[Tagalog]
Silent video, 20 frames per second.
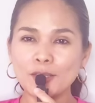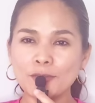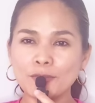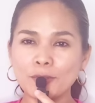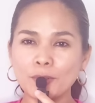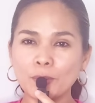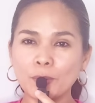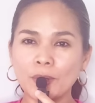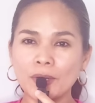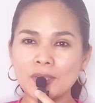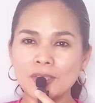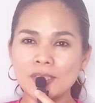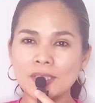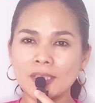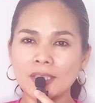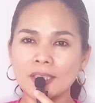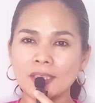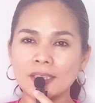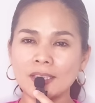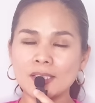you for
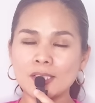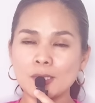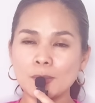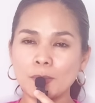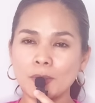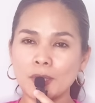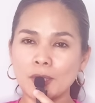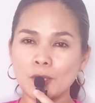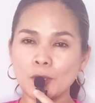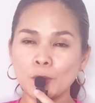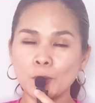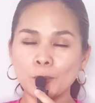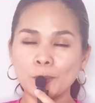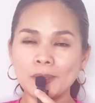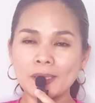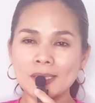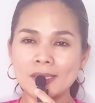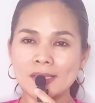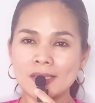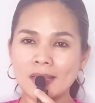watching this video.
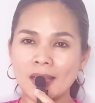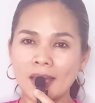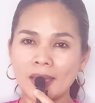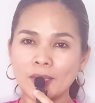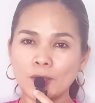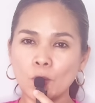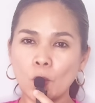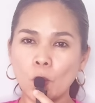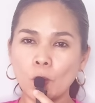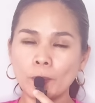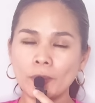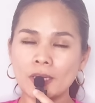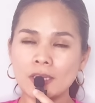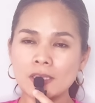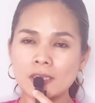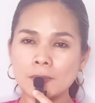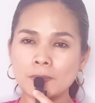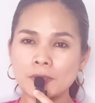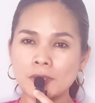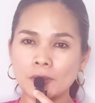Please like, comment,
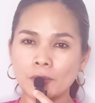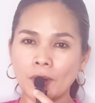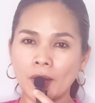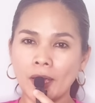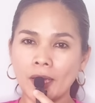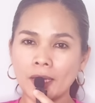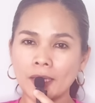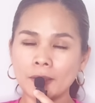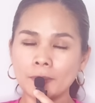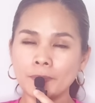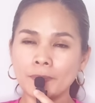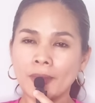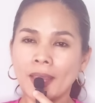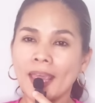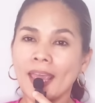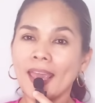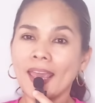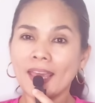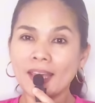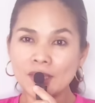and subscribe,
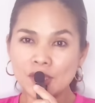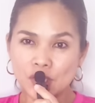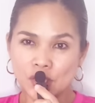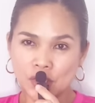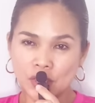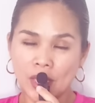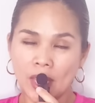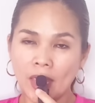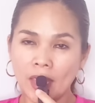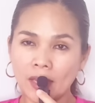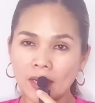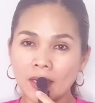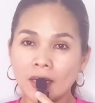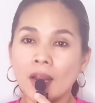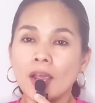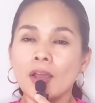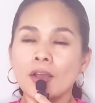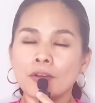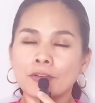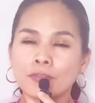and share
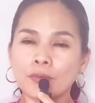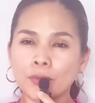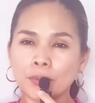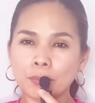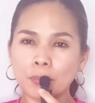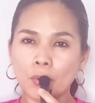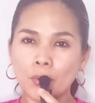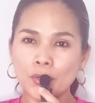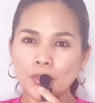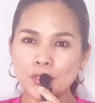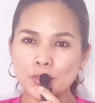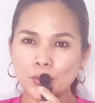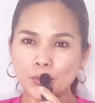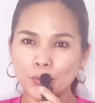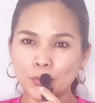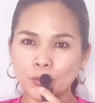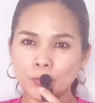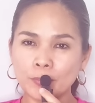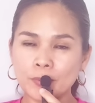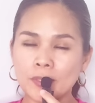for more
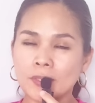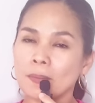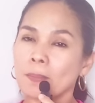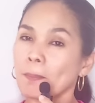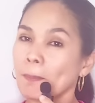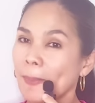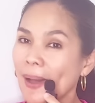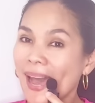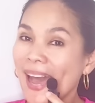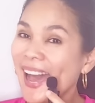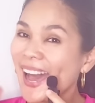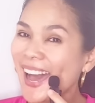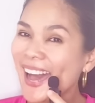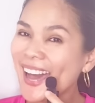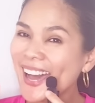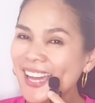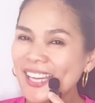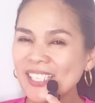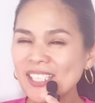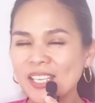scoops.
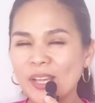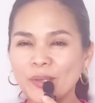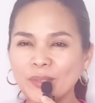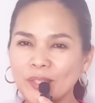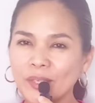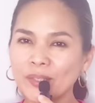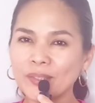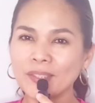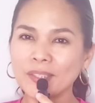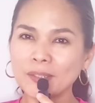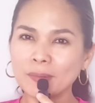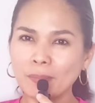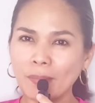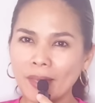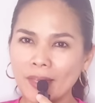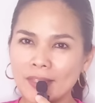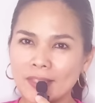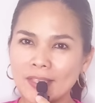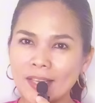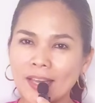Bye! Shoutout out
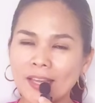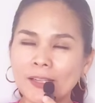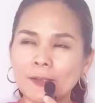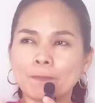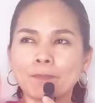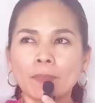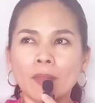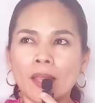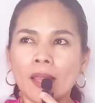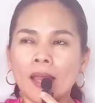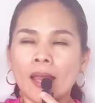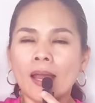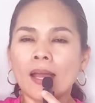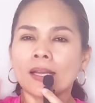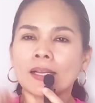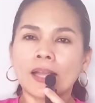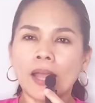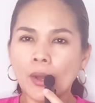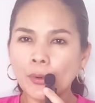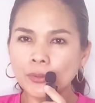Armenian.
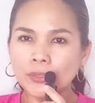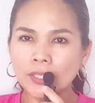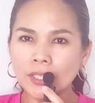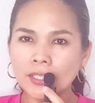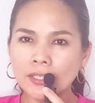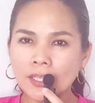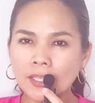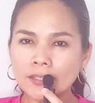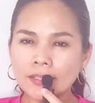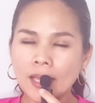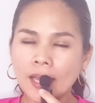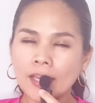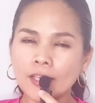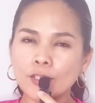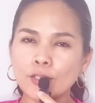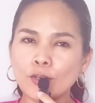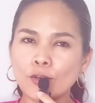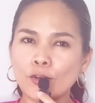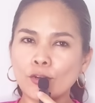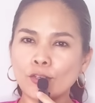Counting na
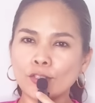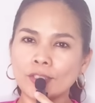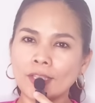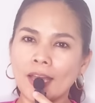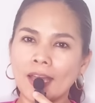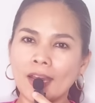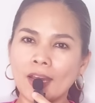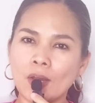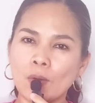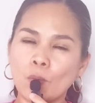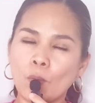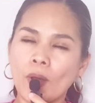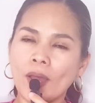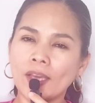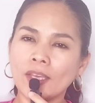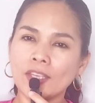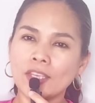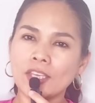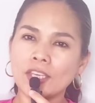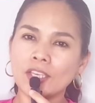tayo dahil
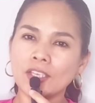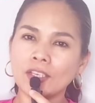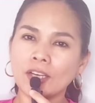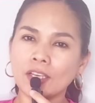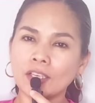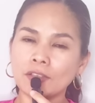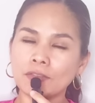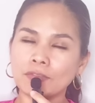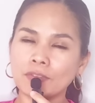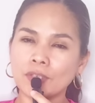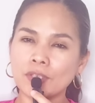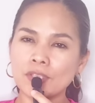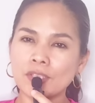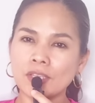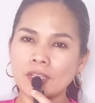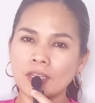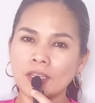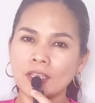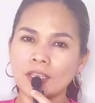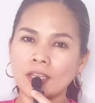one year
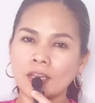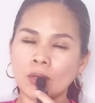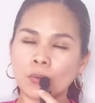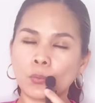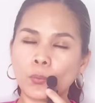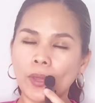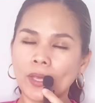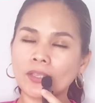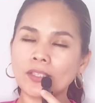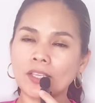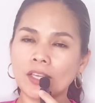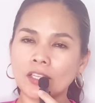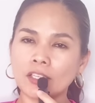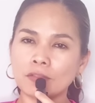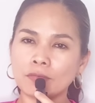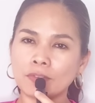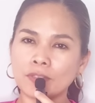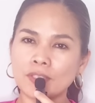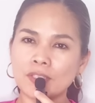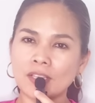anniversary na, wedding
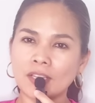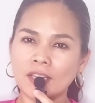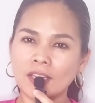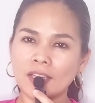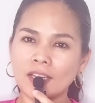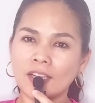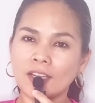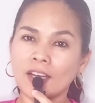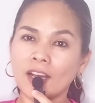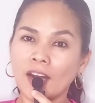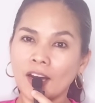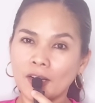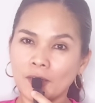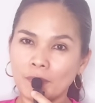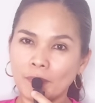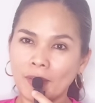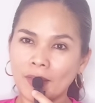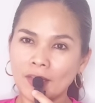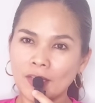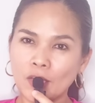anniversary na ng
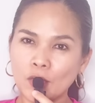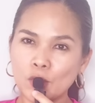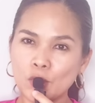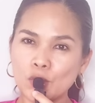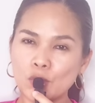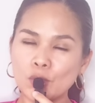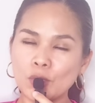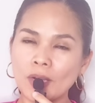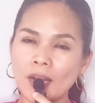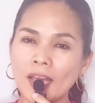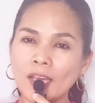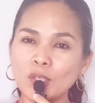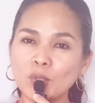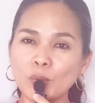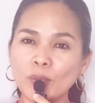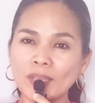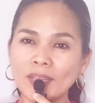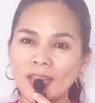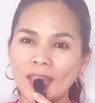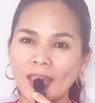Armenia yung July
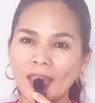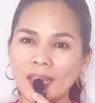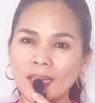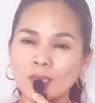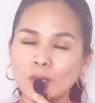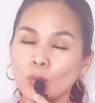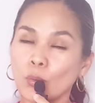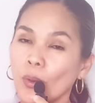28,